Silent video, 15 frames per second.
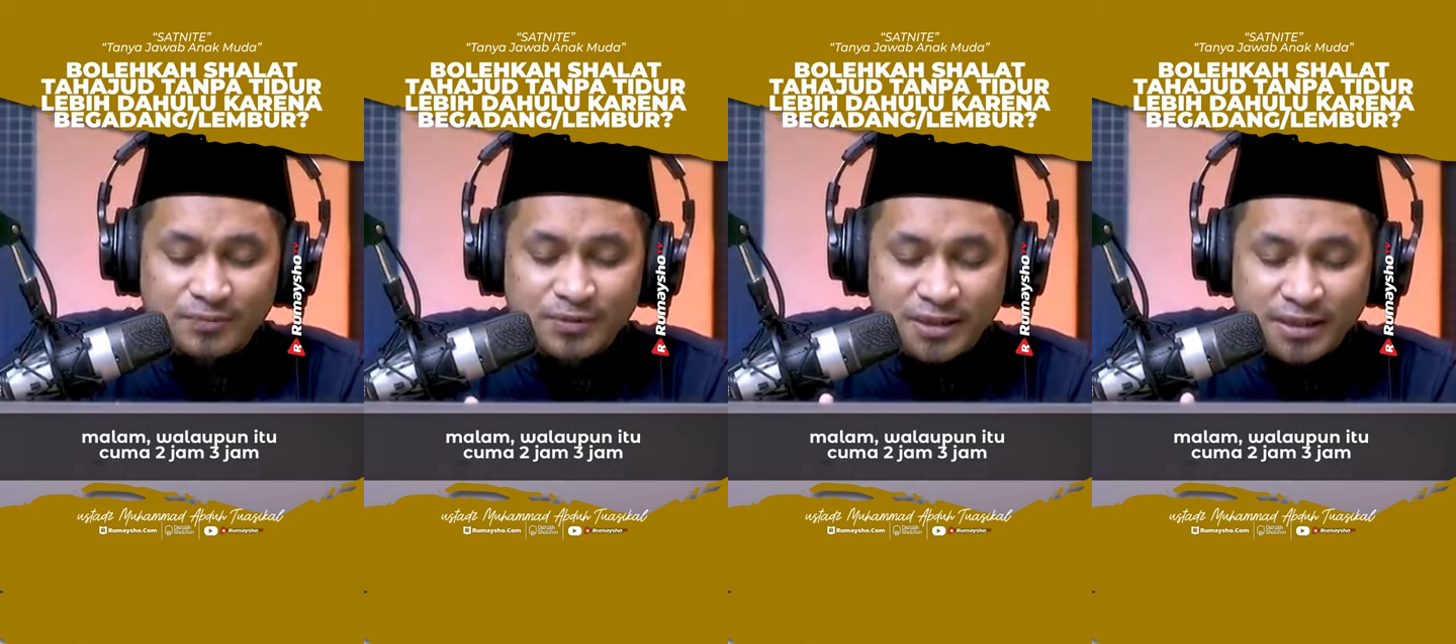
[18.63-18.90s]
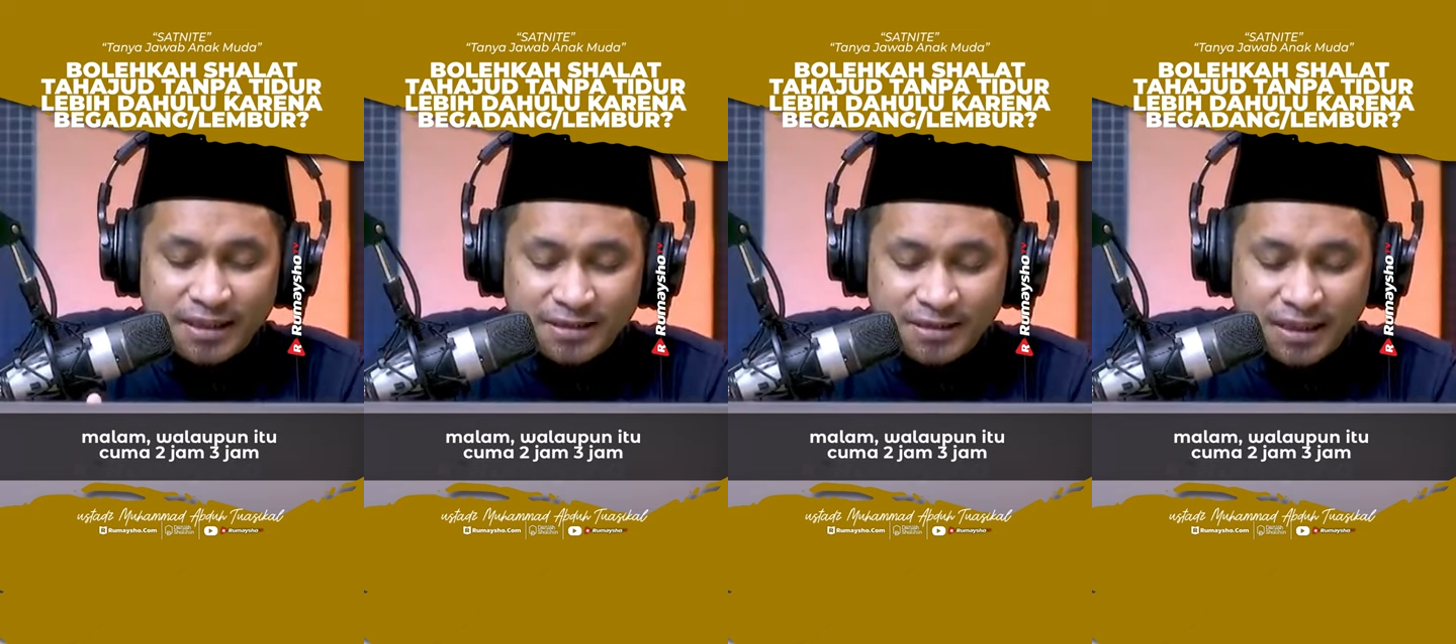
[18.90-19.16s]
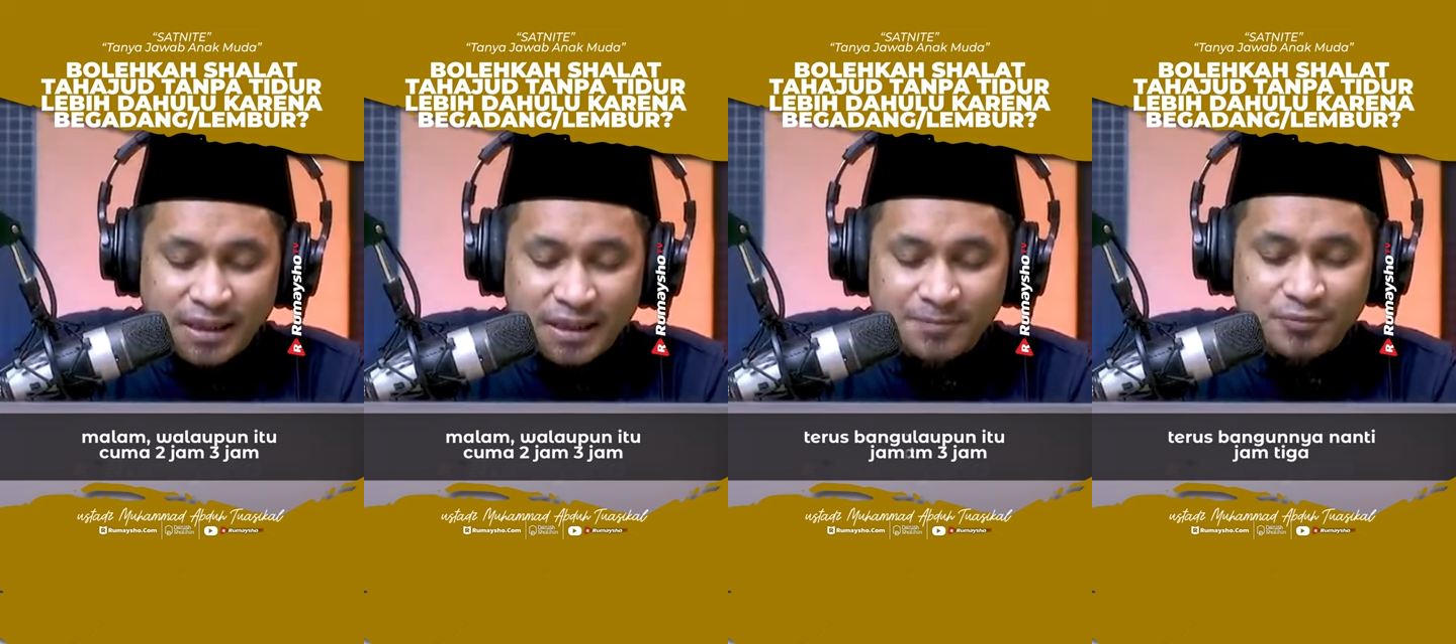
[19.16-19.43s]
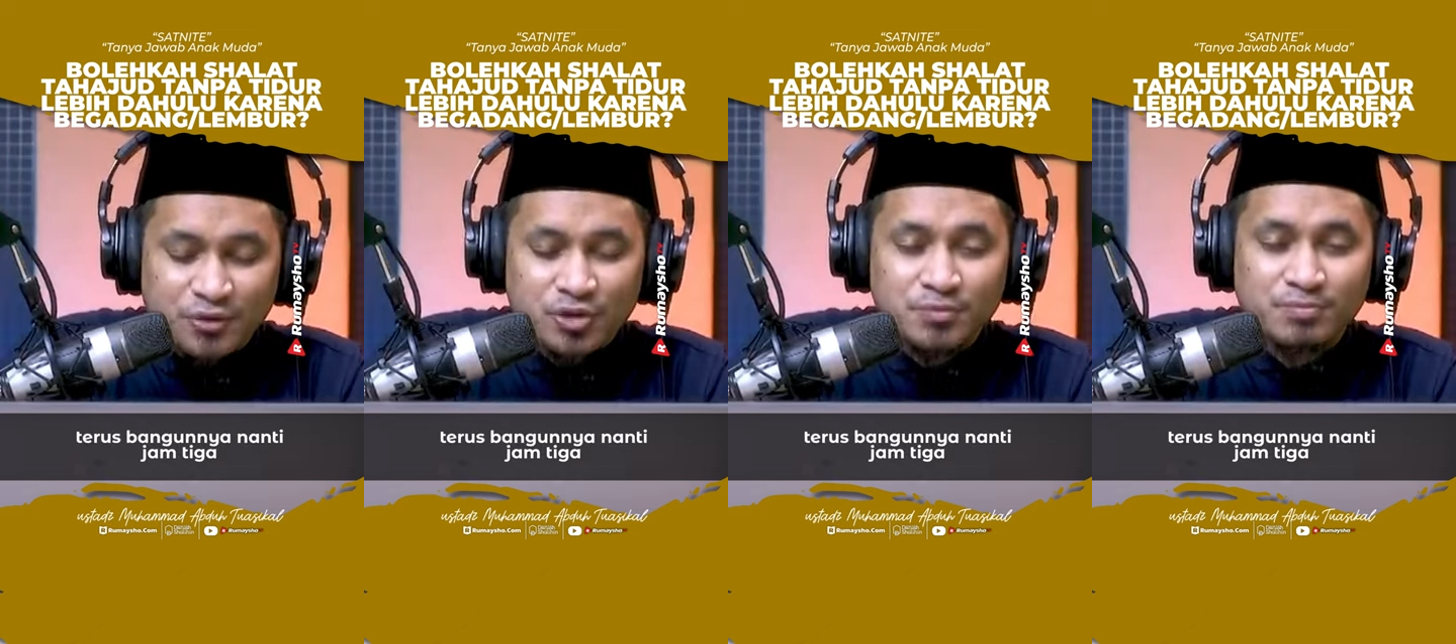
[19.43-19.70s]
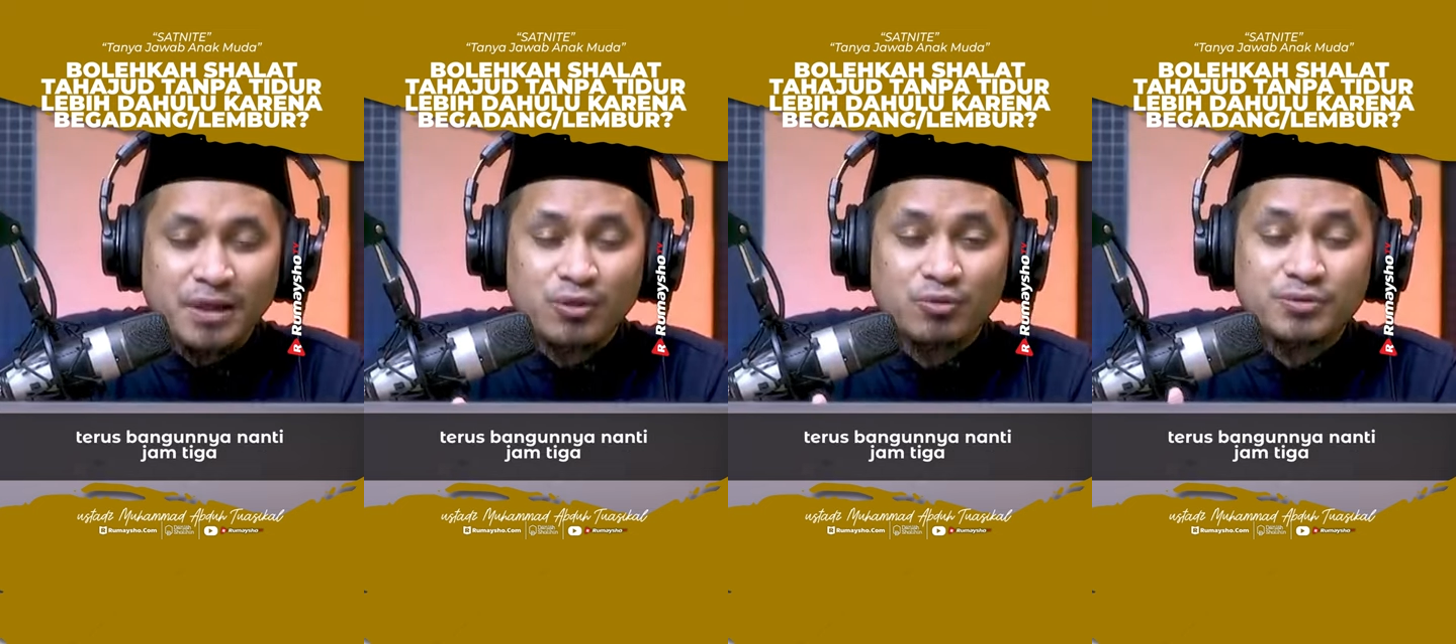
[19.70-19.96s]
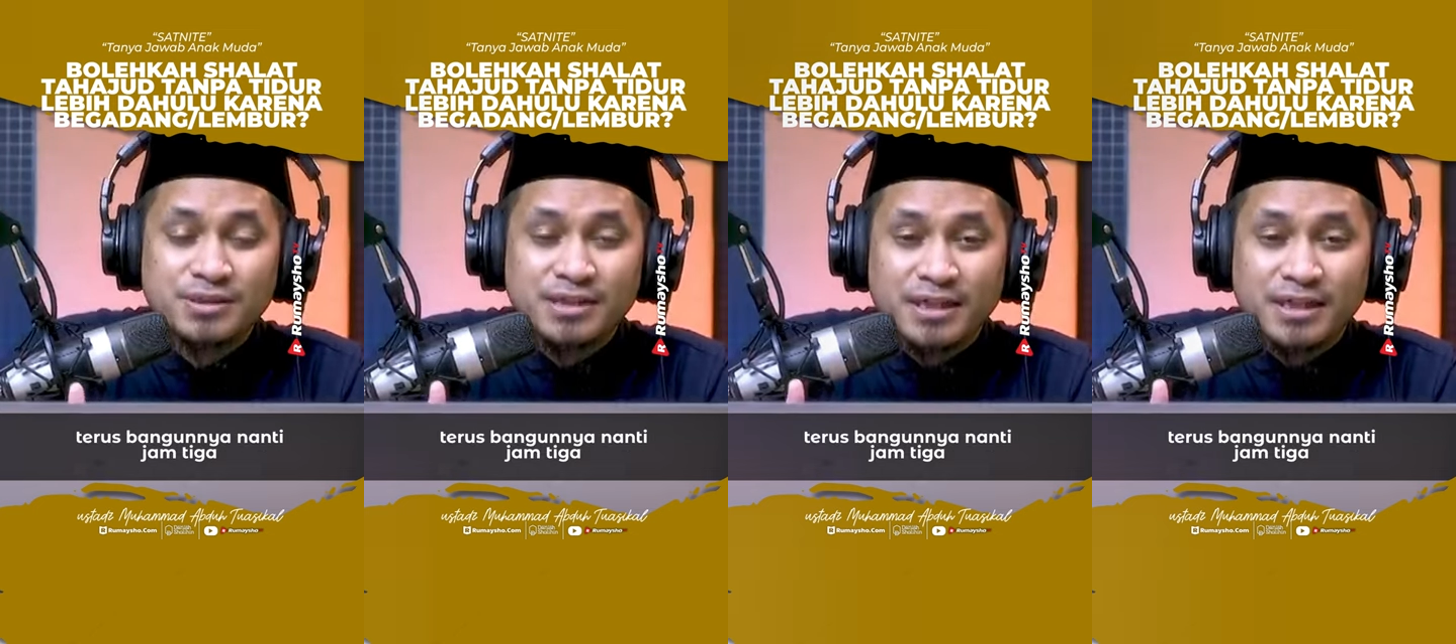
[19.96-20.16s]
tiga jam, terus bangunnya